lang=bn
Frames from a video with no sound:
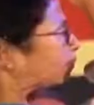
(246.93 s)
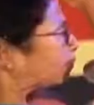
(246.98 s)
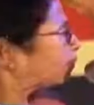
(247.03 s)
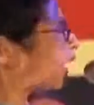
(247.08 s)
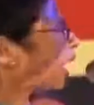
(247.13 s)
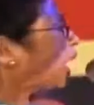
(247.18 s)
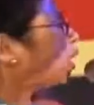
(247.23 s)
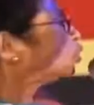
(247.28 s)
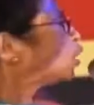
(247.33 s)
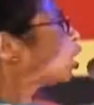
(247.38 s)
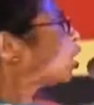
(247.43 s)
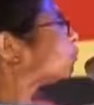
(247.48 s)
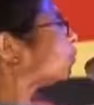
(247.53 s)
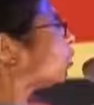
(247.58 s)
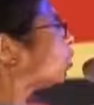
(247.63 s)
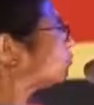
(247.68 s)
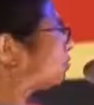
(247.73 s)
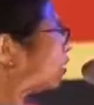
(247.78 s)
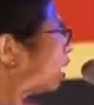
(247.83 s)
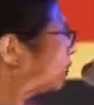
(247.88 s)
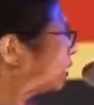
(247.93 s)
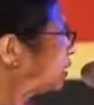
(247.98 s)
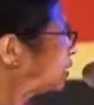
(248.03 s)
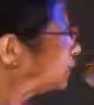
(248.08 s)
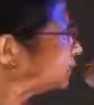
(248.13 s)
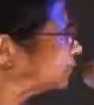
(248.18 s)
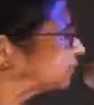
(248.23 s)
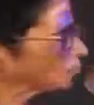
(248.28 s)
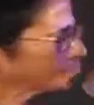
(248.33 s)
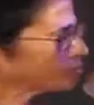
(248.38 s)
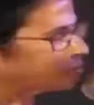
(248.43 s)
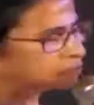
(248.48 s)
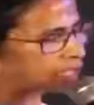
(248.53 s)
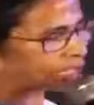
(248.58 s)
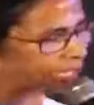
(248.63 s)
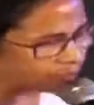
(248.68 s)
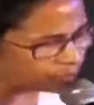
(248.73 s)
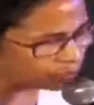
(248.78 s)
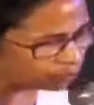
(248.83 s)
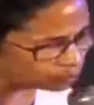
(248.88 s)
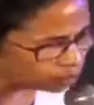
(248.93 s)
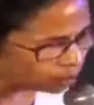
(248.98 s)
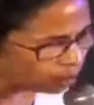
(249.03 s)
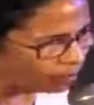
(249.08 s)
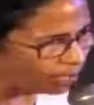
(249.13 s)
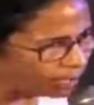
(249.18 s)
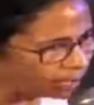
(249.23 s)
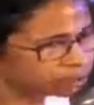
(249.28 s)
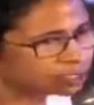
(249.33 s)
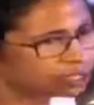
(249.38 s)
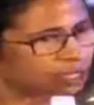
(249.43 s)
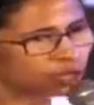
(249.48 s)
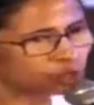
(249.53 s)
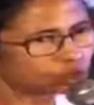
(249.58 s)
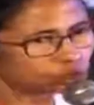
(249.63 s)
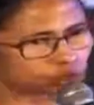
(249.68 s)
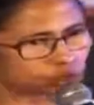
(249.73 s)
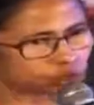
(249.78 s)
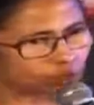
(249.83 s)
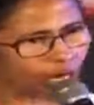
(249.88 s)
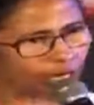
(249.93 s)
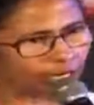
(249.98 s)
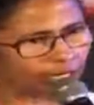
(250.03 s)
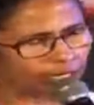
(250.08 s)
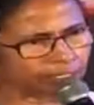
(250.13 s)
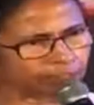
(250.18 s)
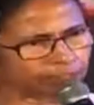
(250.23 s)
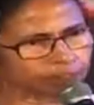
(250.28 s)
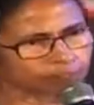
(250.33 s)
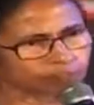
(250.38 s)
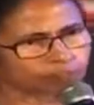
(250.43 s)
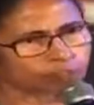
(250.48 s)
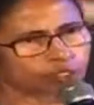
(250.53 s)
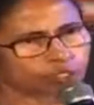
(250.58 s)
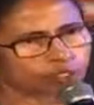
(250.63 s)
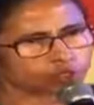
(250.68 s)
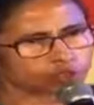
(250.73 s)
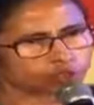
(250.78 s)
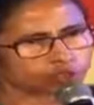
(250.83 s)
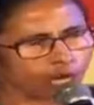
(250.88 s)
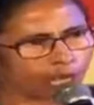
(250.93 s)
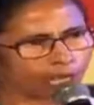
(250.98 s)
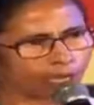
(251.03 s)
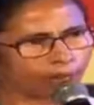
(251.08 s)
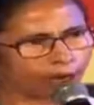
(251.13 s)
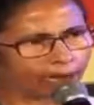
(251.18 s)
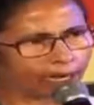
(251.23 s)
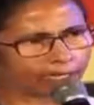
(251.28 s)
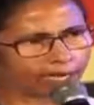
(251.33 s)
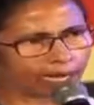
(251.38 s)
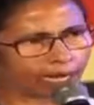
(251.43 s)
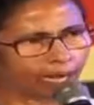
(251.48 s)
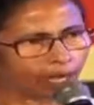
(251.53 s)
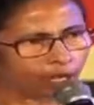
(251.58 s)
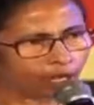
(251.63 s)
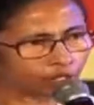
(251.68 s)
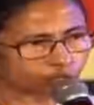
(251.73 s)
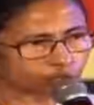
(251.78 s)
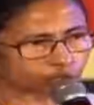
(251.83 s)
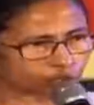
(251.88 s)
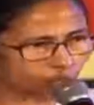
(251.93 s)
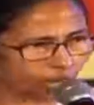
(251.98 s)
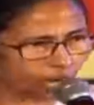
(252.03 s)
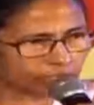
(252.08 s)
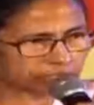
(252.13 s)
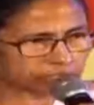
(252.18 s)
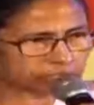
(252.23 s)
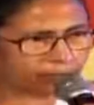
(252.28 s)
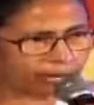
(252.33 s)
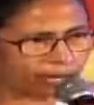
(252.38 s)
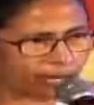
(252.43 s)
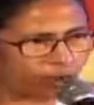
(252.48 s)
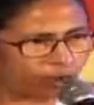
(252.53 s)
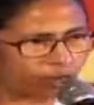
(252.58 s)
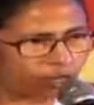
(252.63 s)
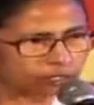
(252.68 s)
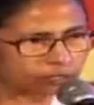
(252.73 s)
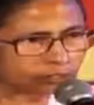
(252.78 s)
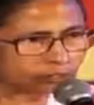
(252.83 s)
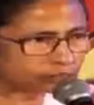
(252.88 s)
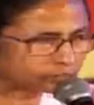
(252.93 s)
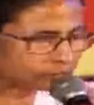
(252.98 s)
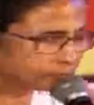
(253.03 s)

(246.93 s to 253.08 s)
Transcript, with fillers: প্রাউড অফ আওয়ার ফ্যামিলি থ্যাংক ইউ সো মাচ জয় হিন্দ জয় বাংলা জয় ইস্ট বেঙ্গল